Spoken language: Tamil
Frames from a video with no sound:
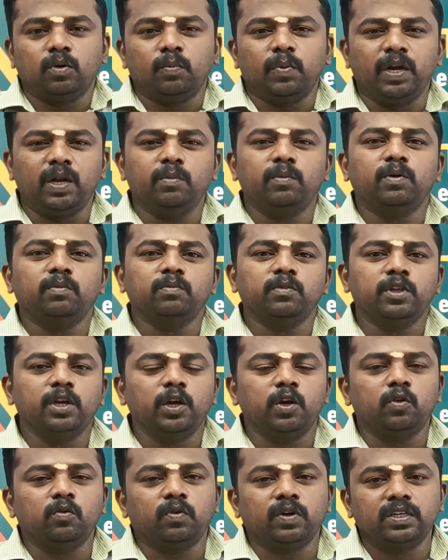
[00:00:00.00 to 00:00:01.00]
ஒரு மினிமம்
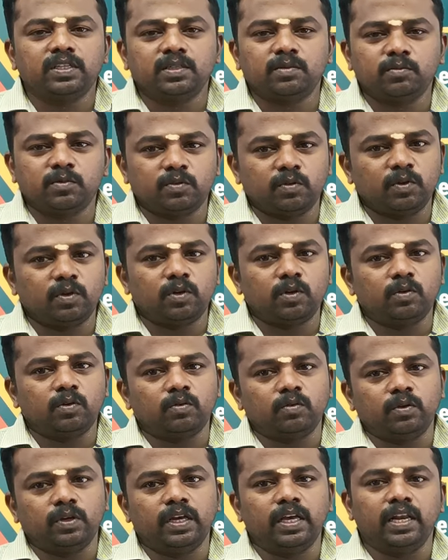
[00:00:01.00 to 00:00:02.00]
த்ரீ டு ஃபைவ் சம்ஸ்
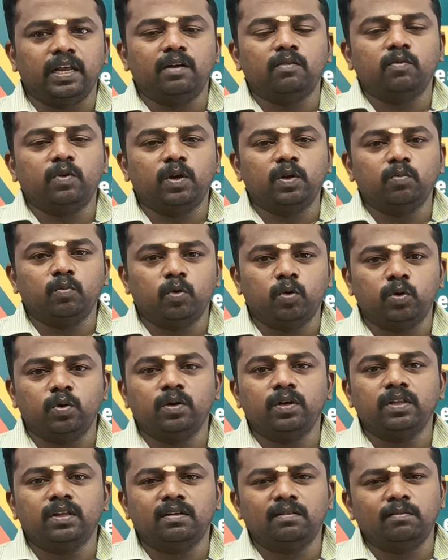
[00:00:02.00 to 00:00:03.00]
வந்திருக்கும் ஏரியன் அண்ட் வால்யூம்
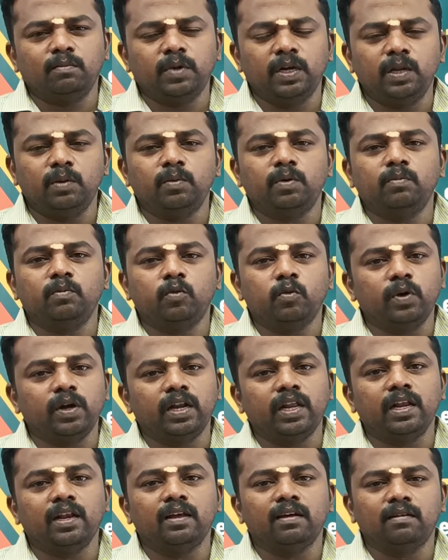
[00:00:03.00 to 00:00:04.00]
புட்டுக்கதர் மினிமம்
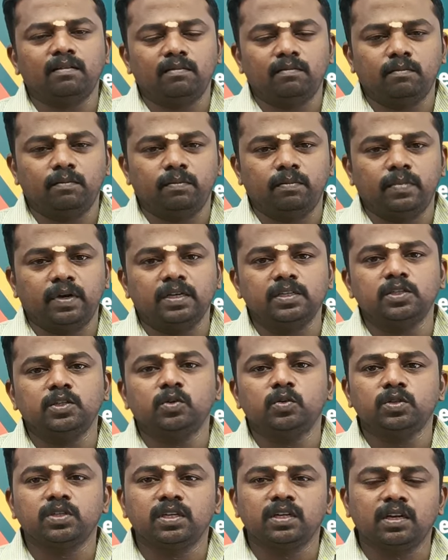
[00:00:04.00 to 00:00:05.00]
டுவெண்ட்டியில்
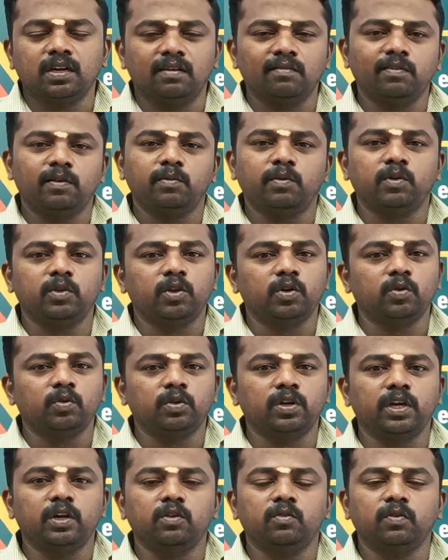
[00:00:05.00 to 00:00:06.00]
அஞ்சு கொஸ்டின் கன்ஃபார்மாக
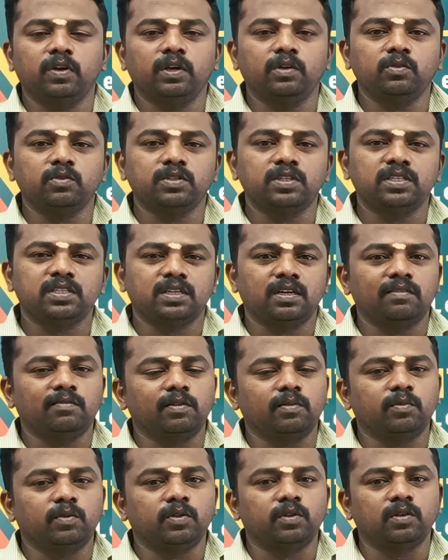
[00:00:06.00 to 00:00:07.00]
வந்திருக்கும் த்ரீ டு ஃபைவ் கொஸ்டின்ஸ்
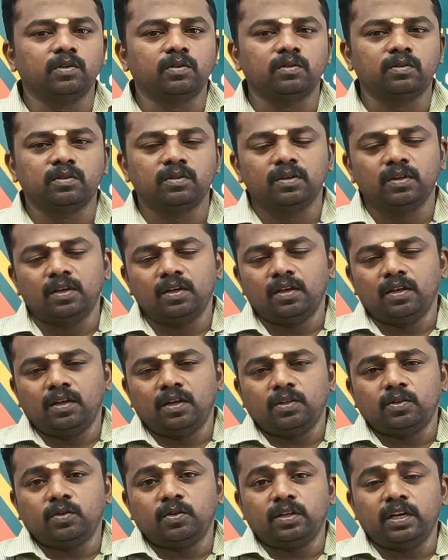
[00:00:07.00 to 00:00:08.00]
கன்ஃபார்மாக வந்திருக்கும்
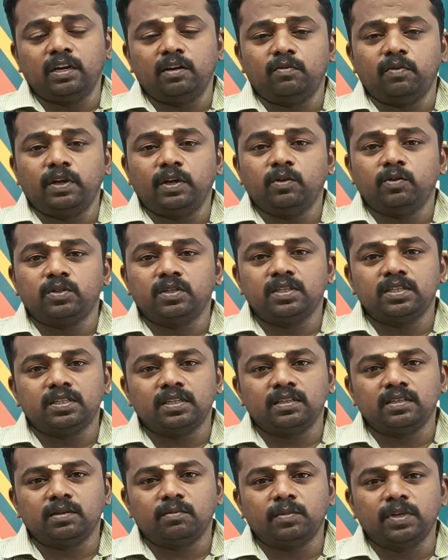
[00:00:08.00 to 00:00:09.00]
த்ரீ டு ஃபைவ்
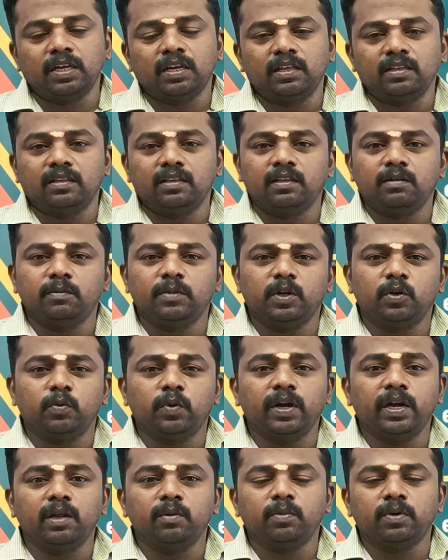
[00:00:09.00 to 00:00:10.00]
கொஸ்டின்ஸ் சம்திங் சந்திங் பட்
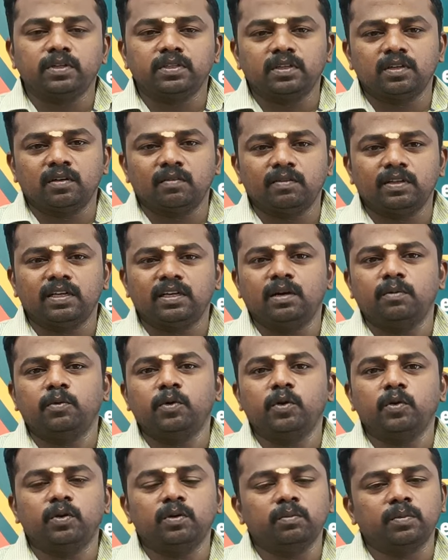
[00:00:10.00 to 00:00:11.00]
டுவெண்ட்டி பர்சன்ட் ஆஃப் த
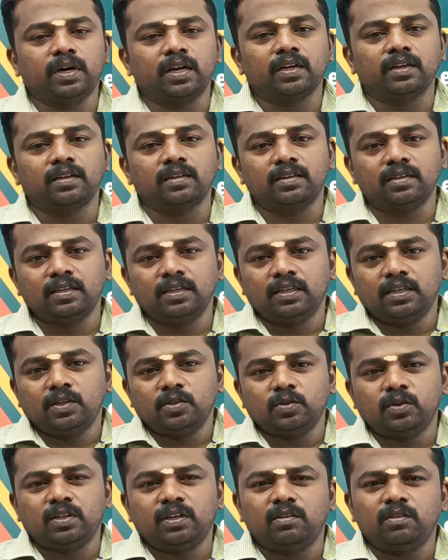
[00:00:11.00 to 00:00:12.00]
அப்டியூட் மார்க்
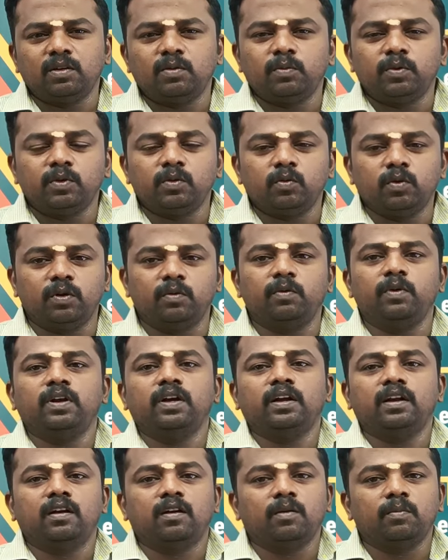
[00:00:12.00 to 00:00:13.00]
ஸோ அதனால வந்து நமக்கு
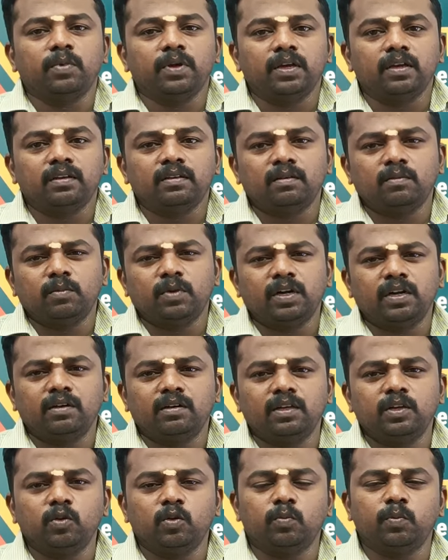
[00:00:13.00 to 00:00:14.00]
உடவான டாபிக் பட்
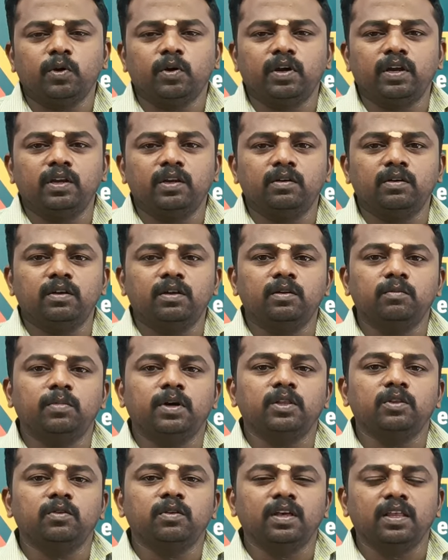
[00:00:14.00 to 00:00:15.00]
இன்னொரு பக்கம் என்னன்னு
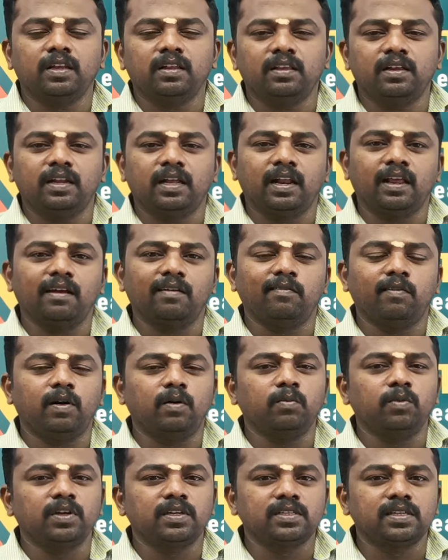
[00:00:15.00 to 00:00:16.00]
பார்த்தோம்னா இதில் தான் நிறைய
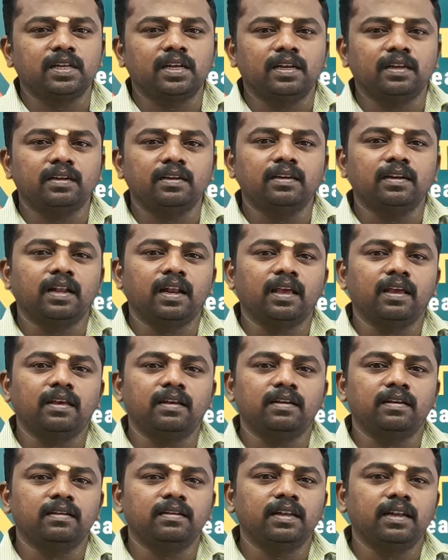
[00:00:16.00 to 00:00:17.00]
ஃபார்ம்லாஸ்லாம் இருக்குது
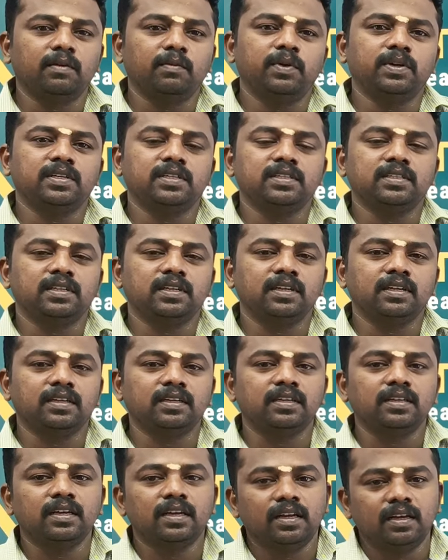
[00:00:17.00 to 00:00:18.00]
நிறைய டெரிவேஷன்ஸ்
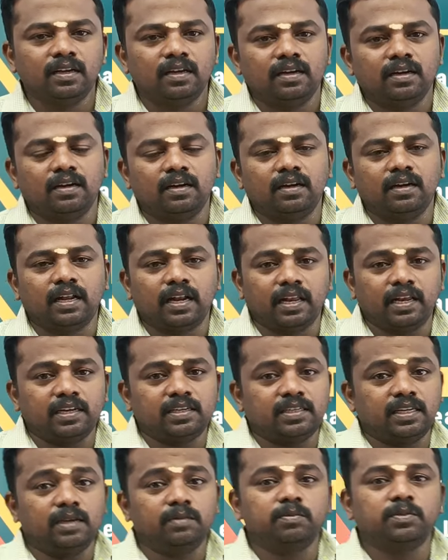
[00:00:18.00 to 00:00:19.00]
இருக்குது நிறைய
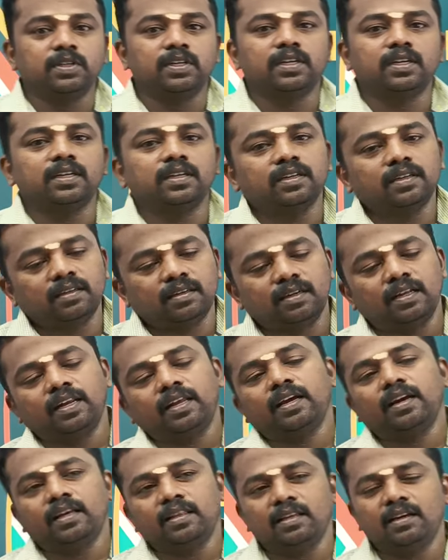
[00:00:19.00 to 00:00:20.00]
ஷேப்ஸ் இருக்குது
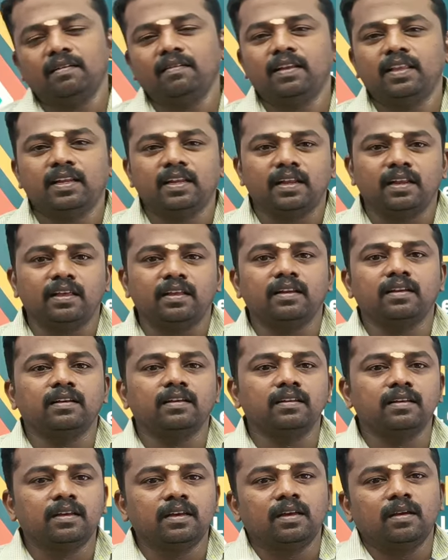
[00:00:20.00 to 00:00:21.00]
நிறைய கற்றுக்க வேண்டியது நிறைய
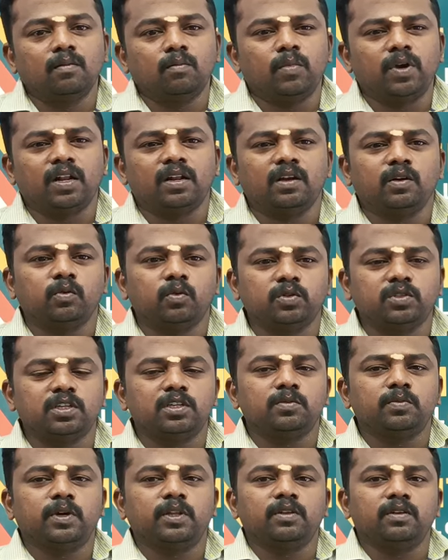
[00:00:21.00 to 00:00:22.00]
இருக்குது பட் ஆனால்
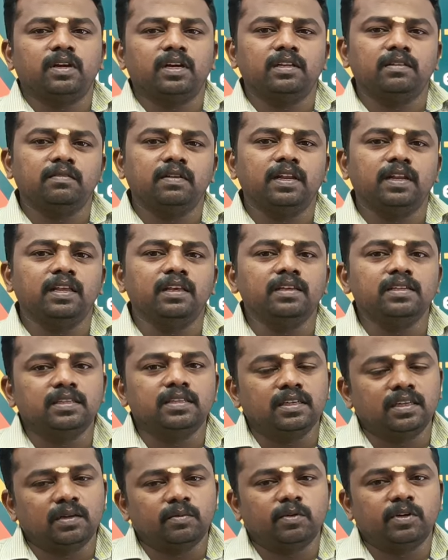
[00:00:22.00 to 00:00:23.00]
கொஸ்டின்ஸ் பார்த்தோன்னா இட் இஸ் வெரி
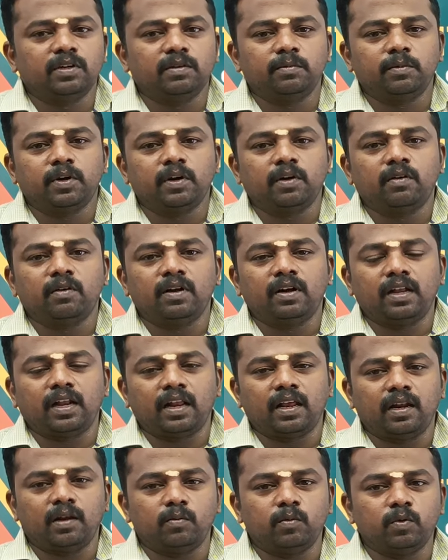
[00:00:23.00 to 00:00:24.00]
ஈஸி நம்ம என்ன பார்க்குறோம்னா
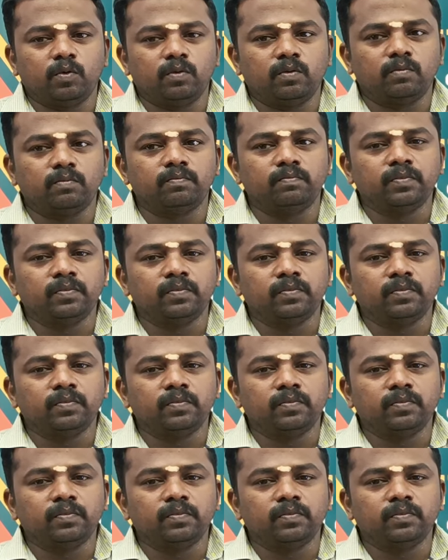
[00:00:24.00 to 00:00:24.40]
நிறைய நம்ம